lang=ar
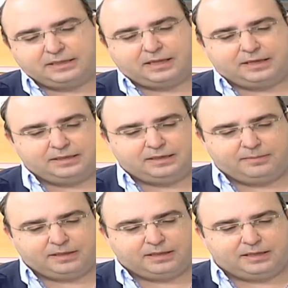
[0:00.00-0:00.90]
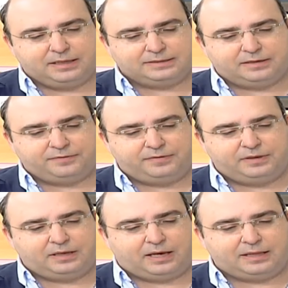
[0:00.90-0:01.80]
حاعطيك مثل اذا
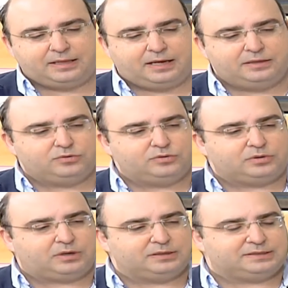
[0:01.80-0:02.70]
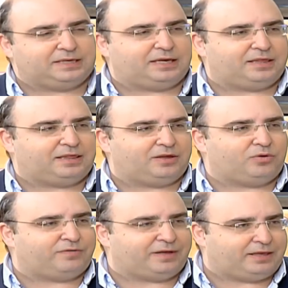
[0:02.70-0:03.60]
في حدا عنده كانسير
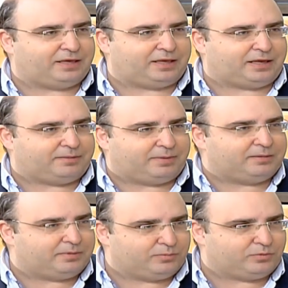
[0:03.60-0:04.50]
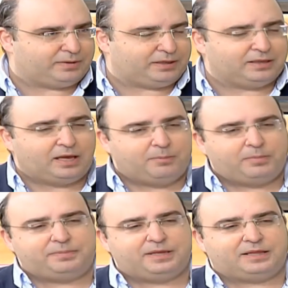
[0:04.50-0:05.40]
اوفاريان يعني بقلب المبيض
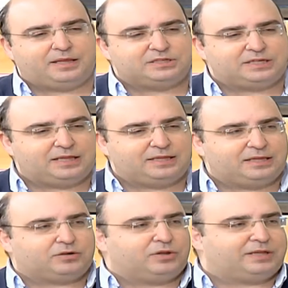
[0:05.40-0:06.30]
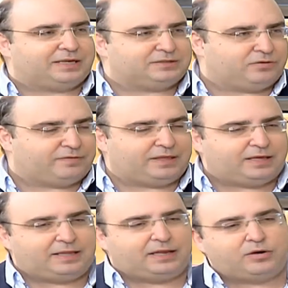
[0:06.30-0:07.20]
ما بتقدر تجلدي الكورتكس
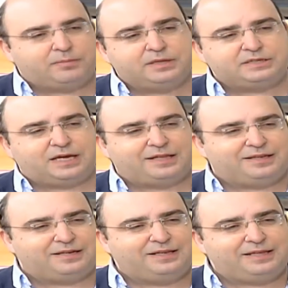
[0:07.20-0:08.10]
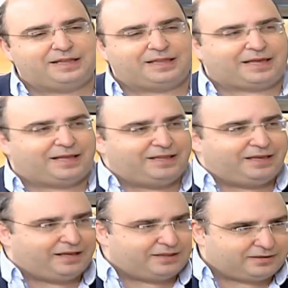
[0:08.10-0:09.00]
اوفاريان لانه عم ترجع تنقلي
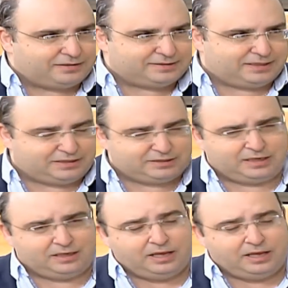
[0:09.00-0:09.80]
للخلايا الكانسيريجين